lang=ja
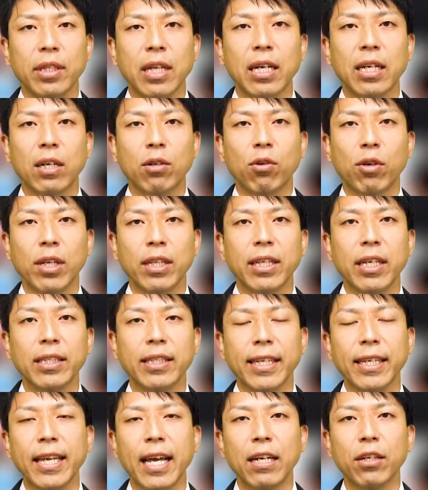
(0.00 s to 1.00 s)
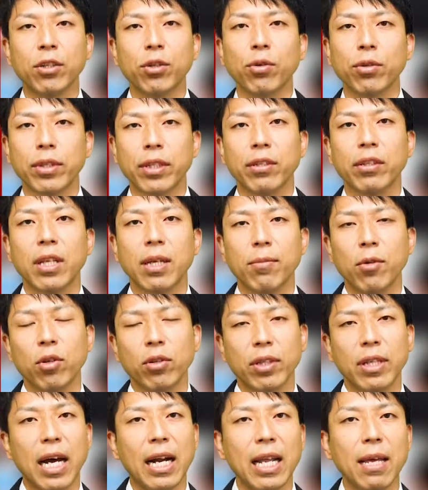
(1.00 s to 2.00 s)
なんかこれに対して意見ある人って言って
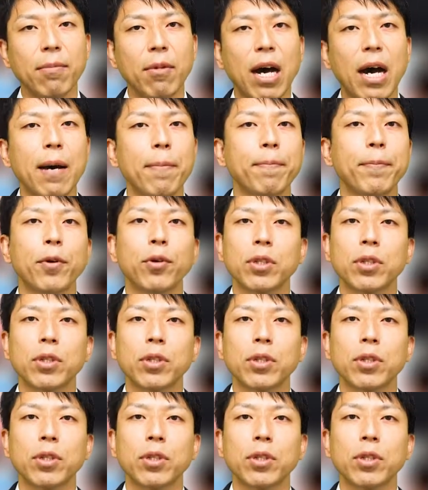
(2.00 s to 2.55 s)
も誰も発